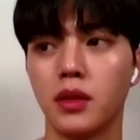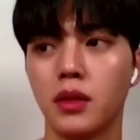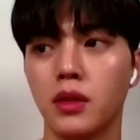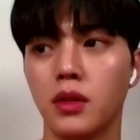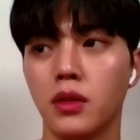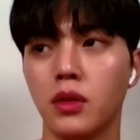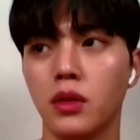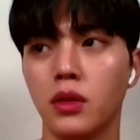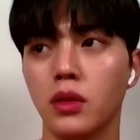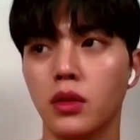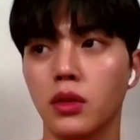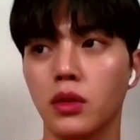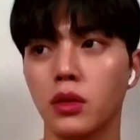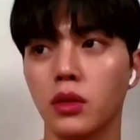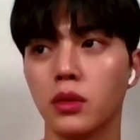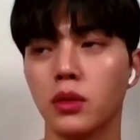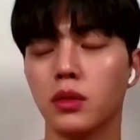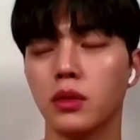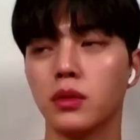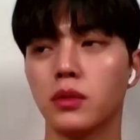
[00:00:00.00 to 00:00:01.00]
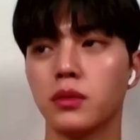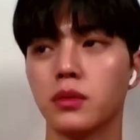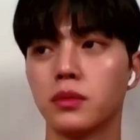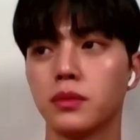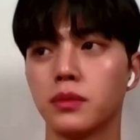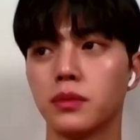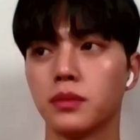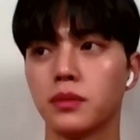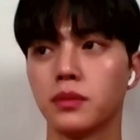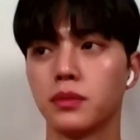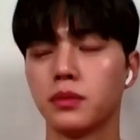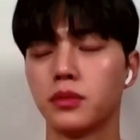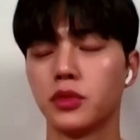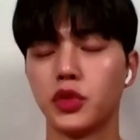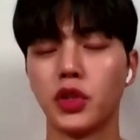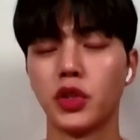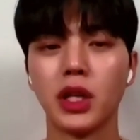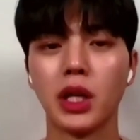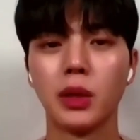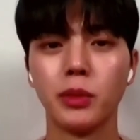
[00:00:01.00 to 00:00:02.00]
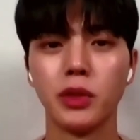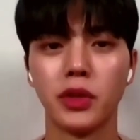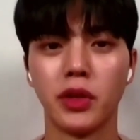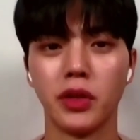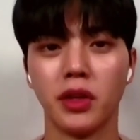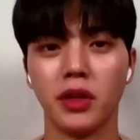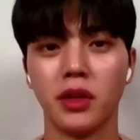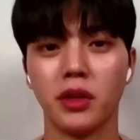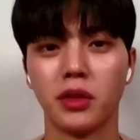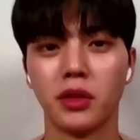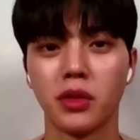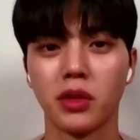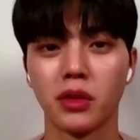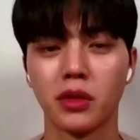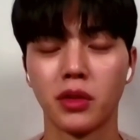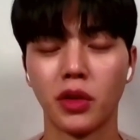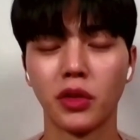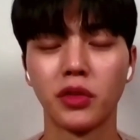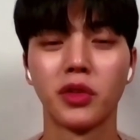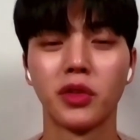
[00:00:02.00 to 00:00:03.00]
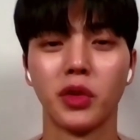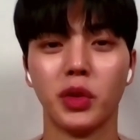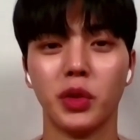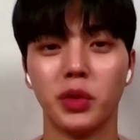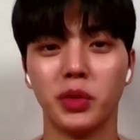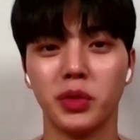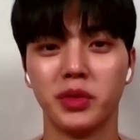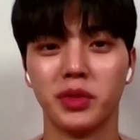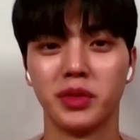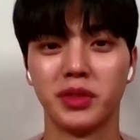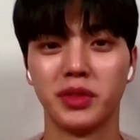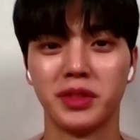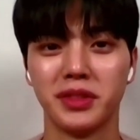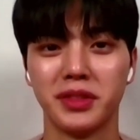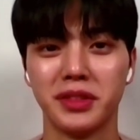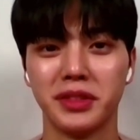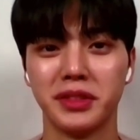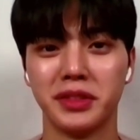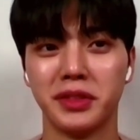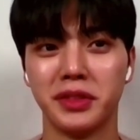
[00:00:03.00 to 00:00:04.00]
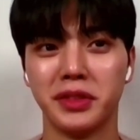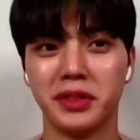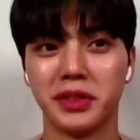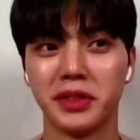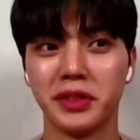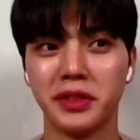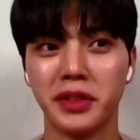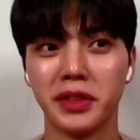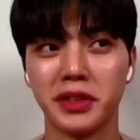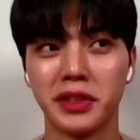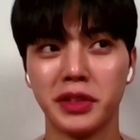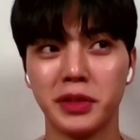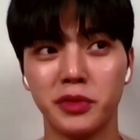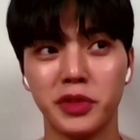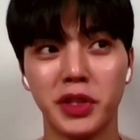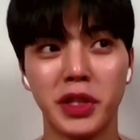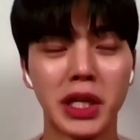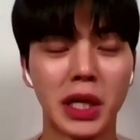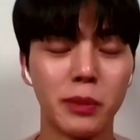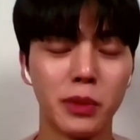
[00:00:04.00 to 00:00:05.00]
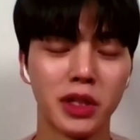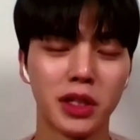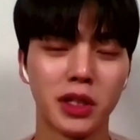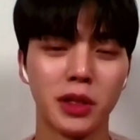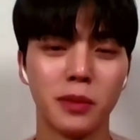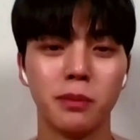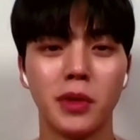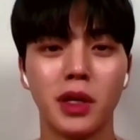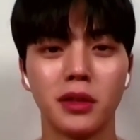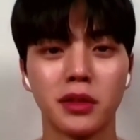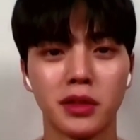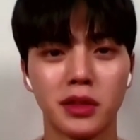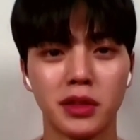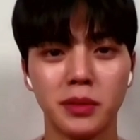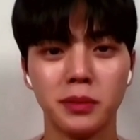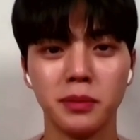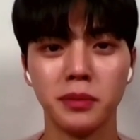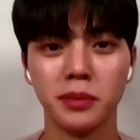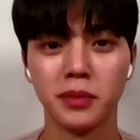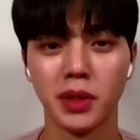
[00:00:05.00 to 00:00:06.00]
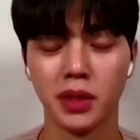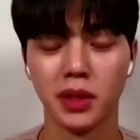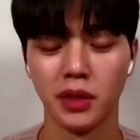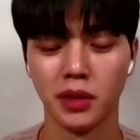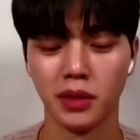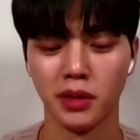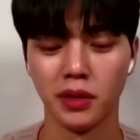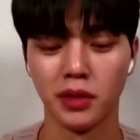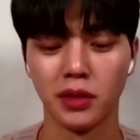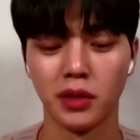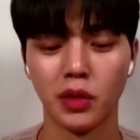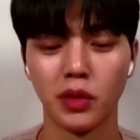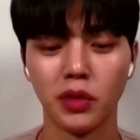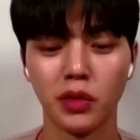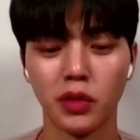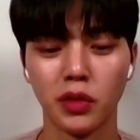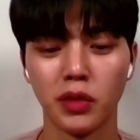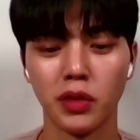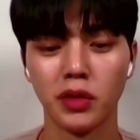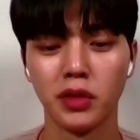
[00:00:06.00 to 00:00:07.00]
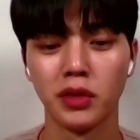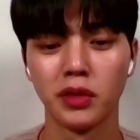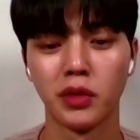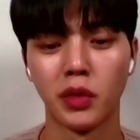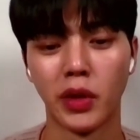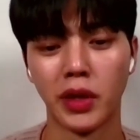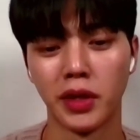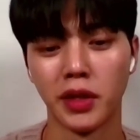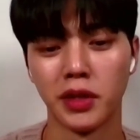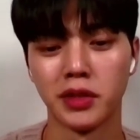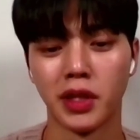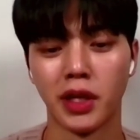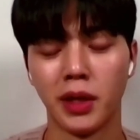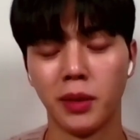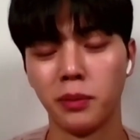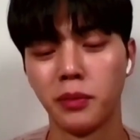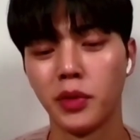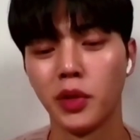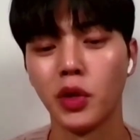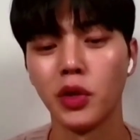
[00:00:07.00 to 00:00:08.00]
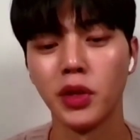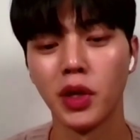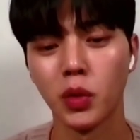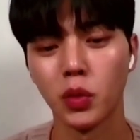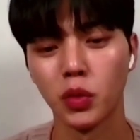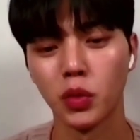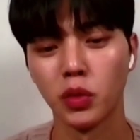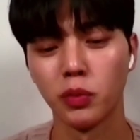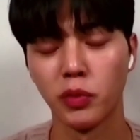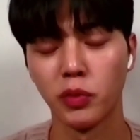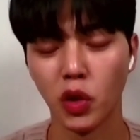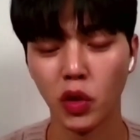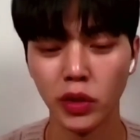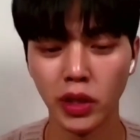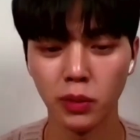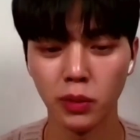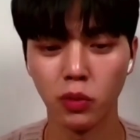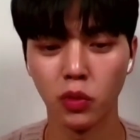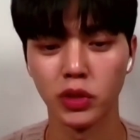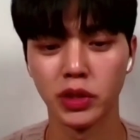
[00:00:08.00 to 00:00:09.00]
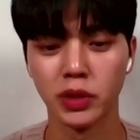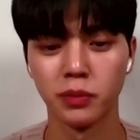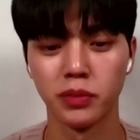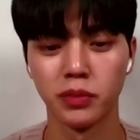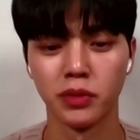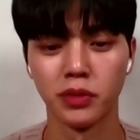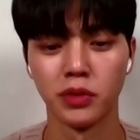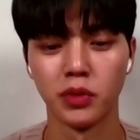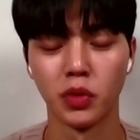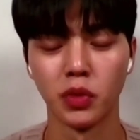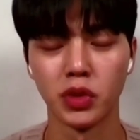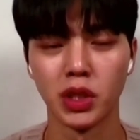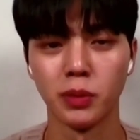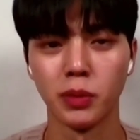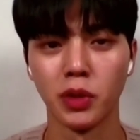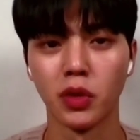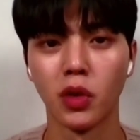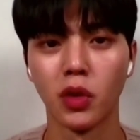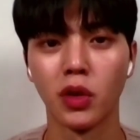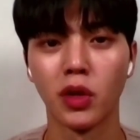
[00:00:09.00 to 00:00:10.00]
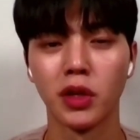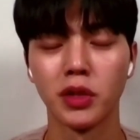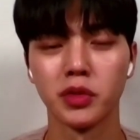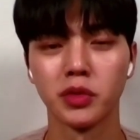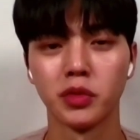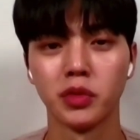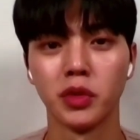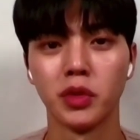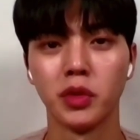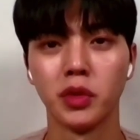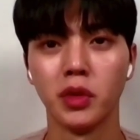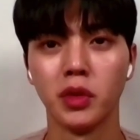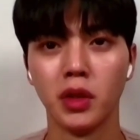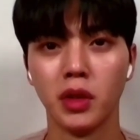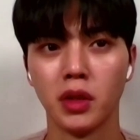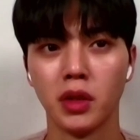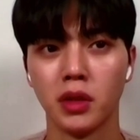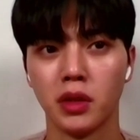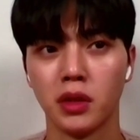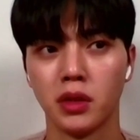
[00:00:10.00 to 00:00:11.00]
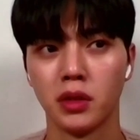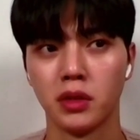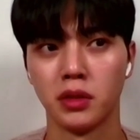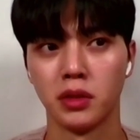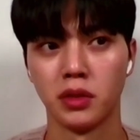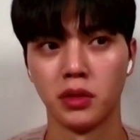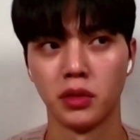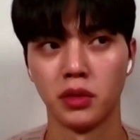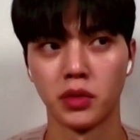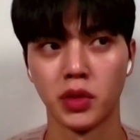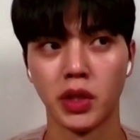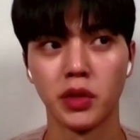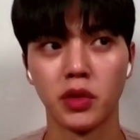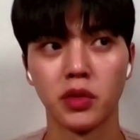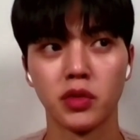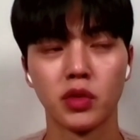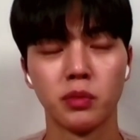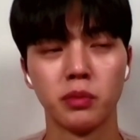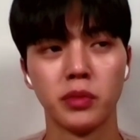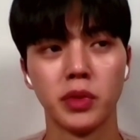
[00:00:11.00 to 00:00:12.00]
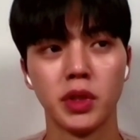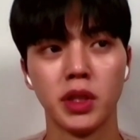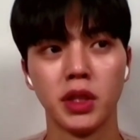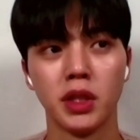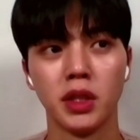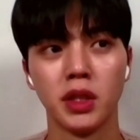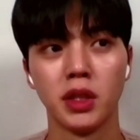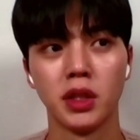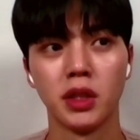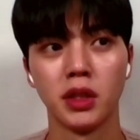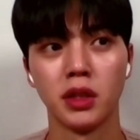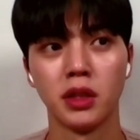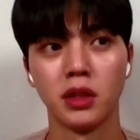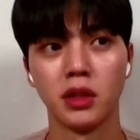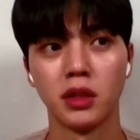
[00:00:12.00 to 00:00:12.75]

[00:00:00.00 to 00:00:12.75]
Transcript: 어, 부담감이 되게 컸어요. 어, 근데 그 부담감이 큰 만큼 현수를 되게 잘 표현하고 표현해보고 싶은 욕심이 커가지고요. 어, 촬영 준비